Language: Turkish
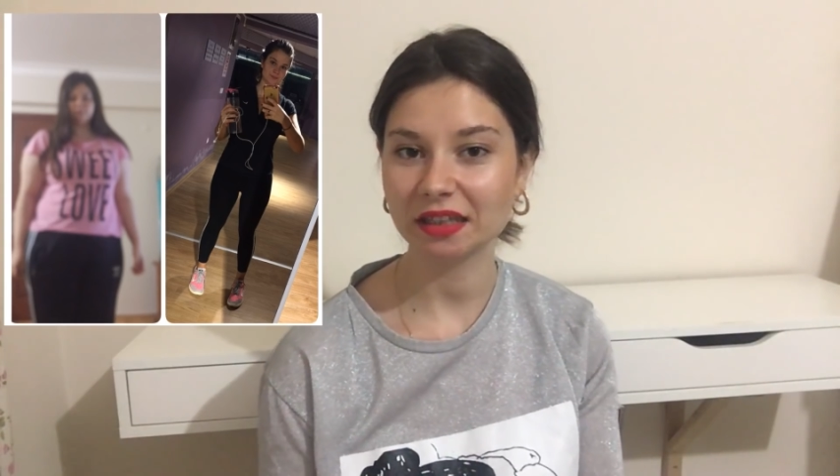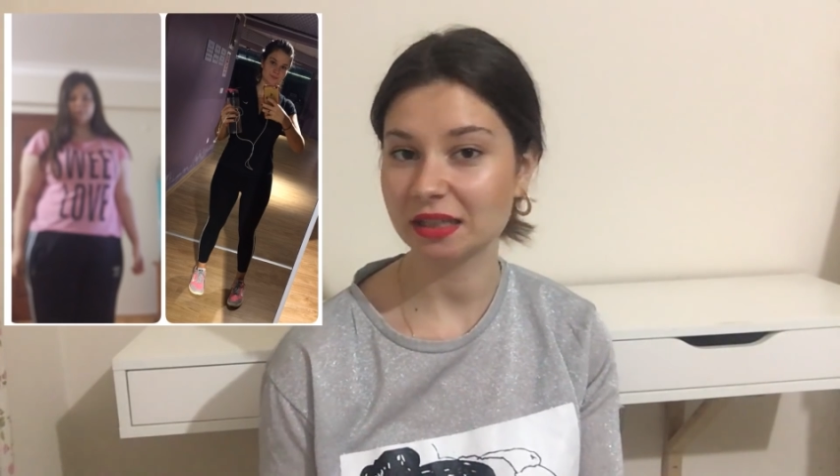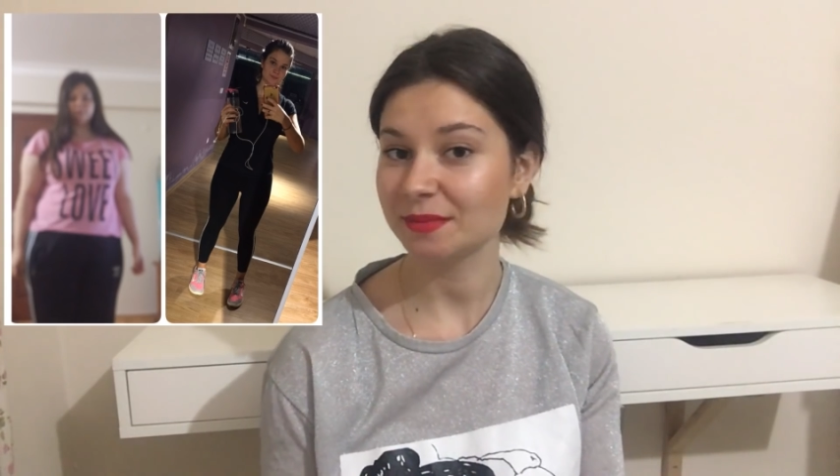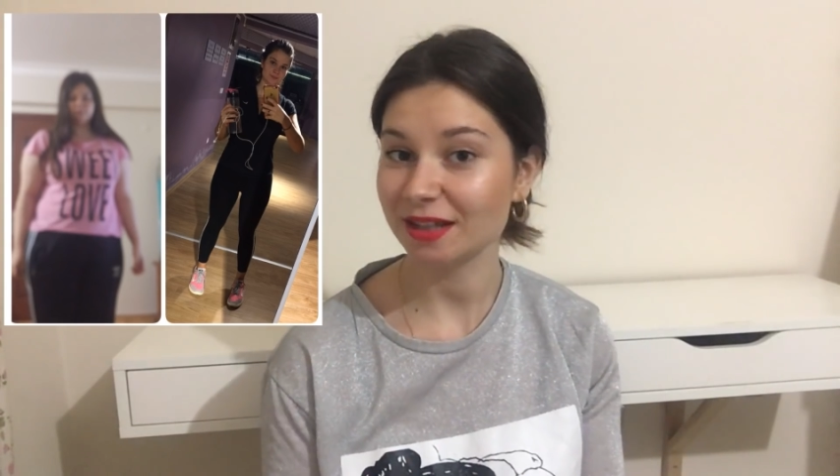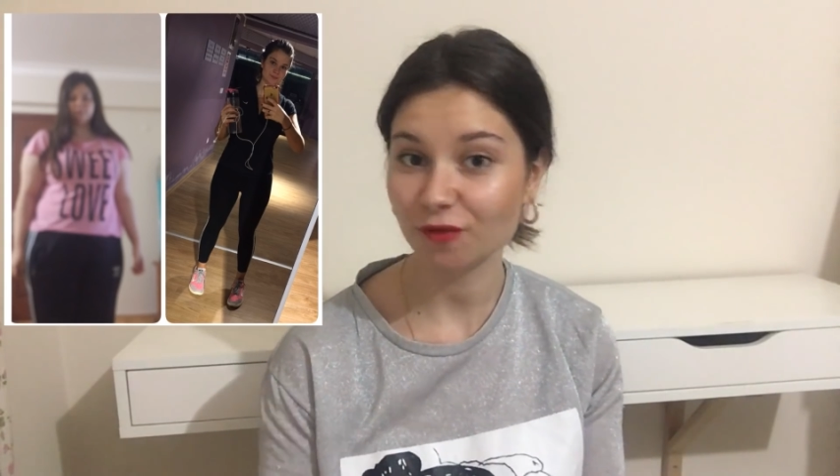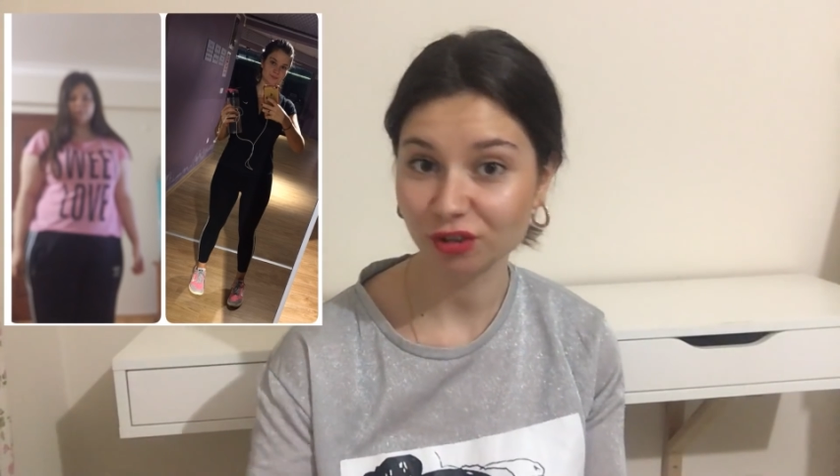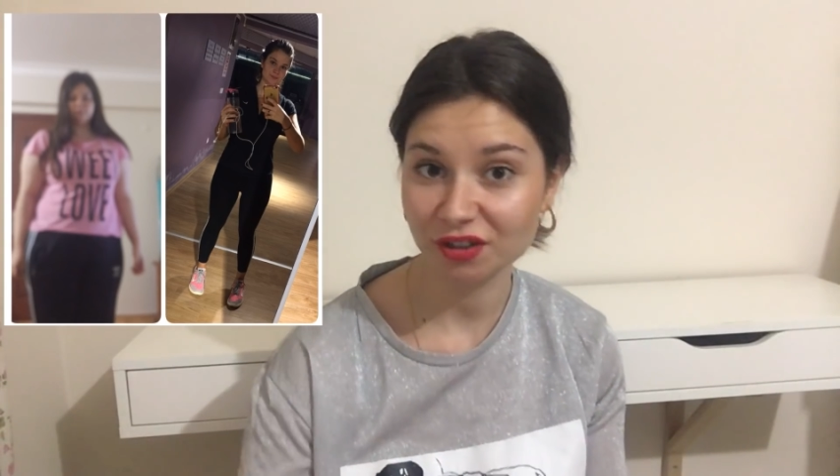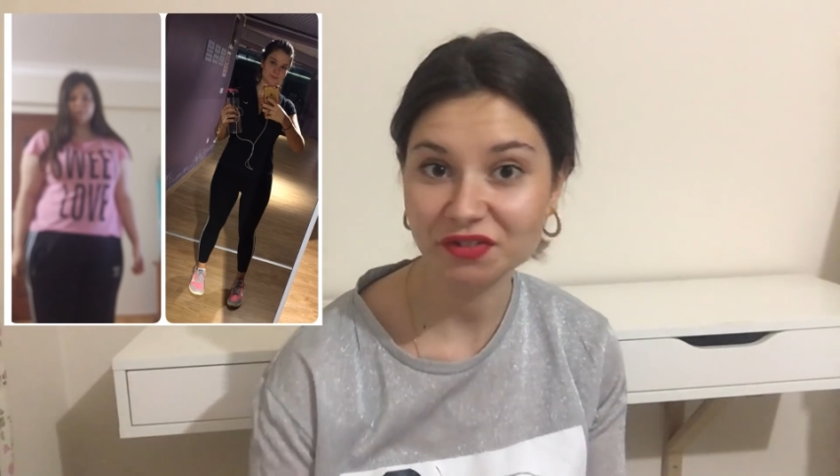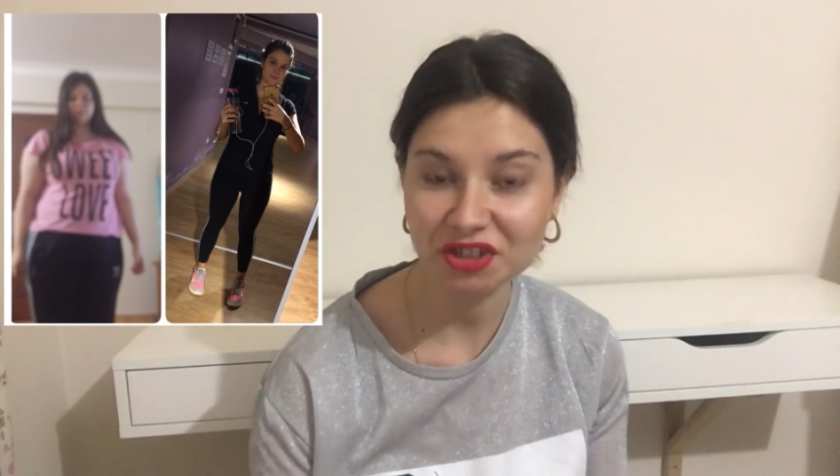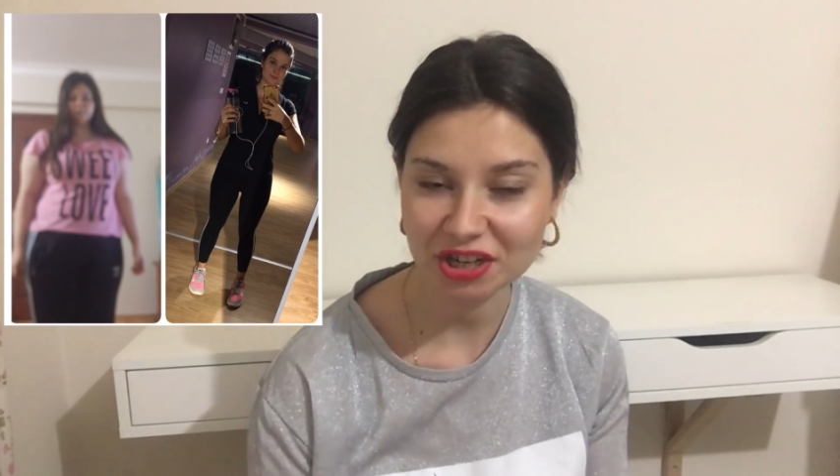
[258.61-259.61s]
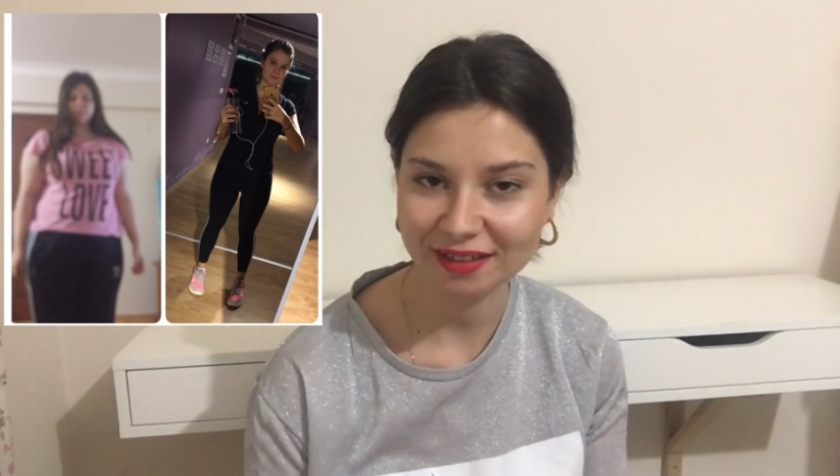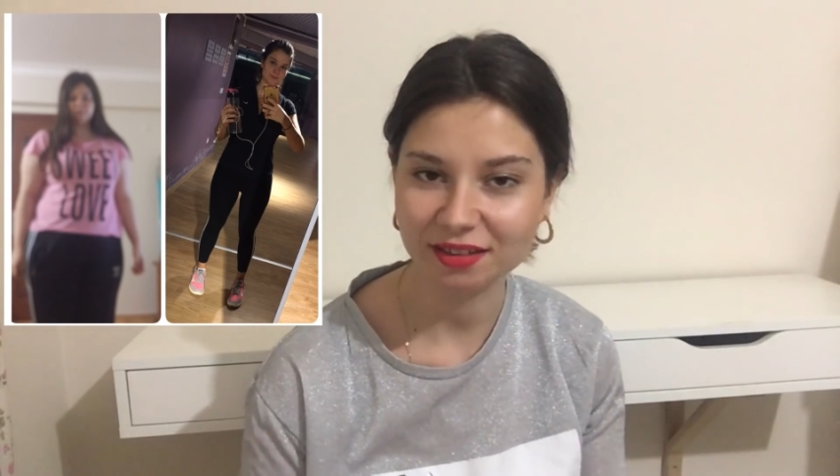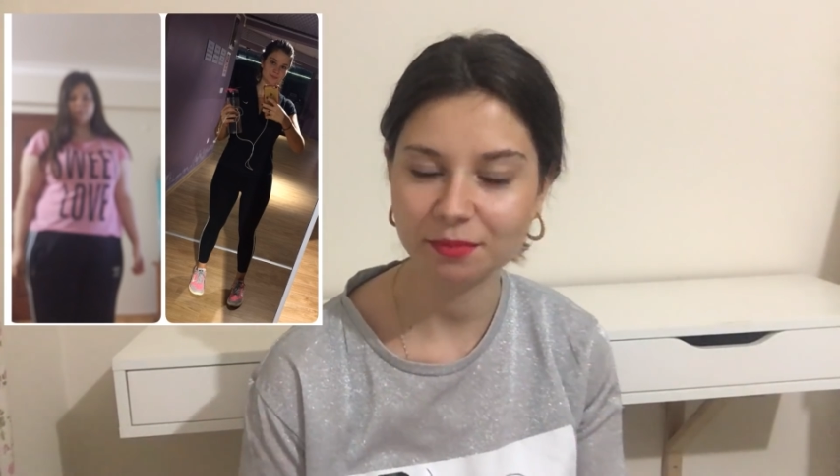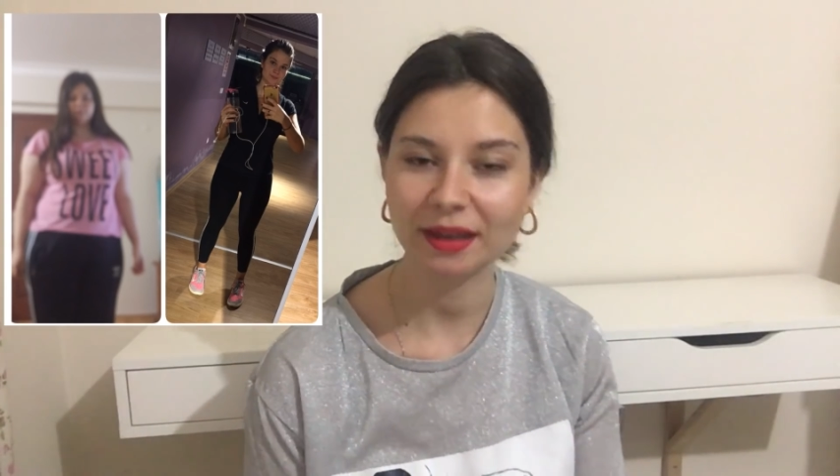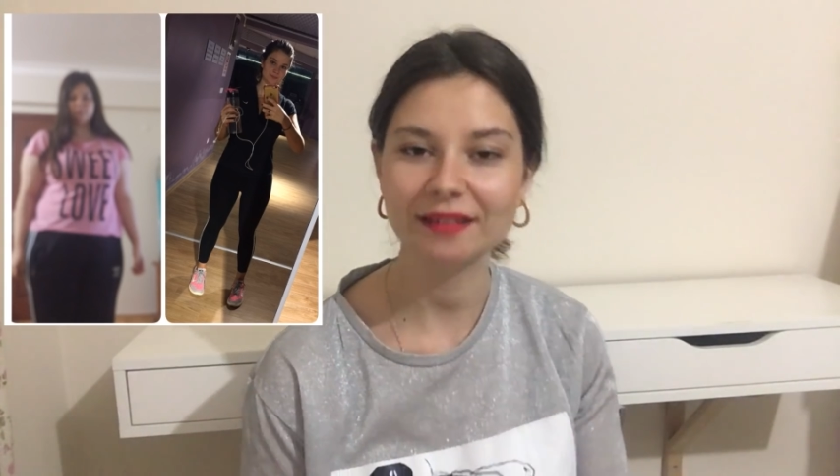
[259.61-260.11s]
kimseye fotoğrafını
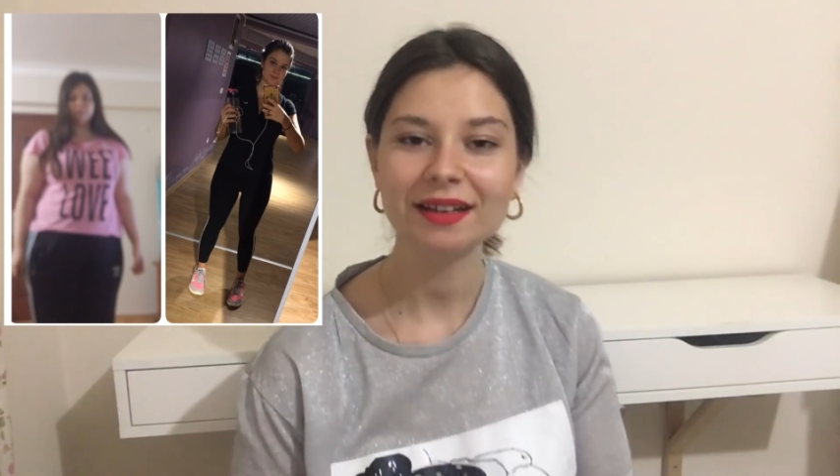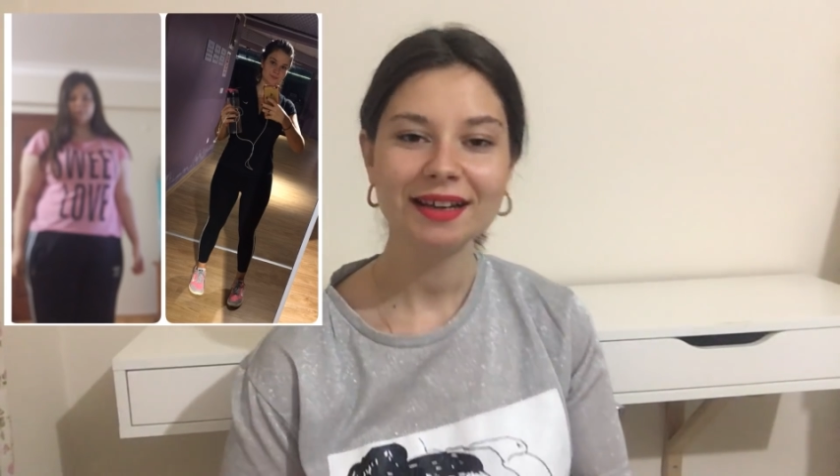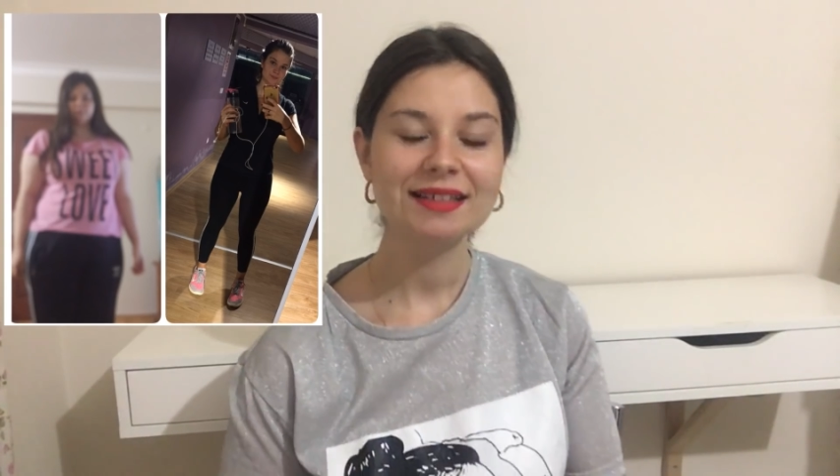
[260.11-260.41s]
çektirmeyen,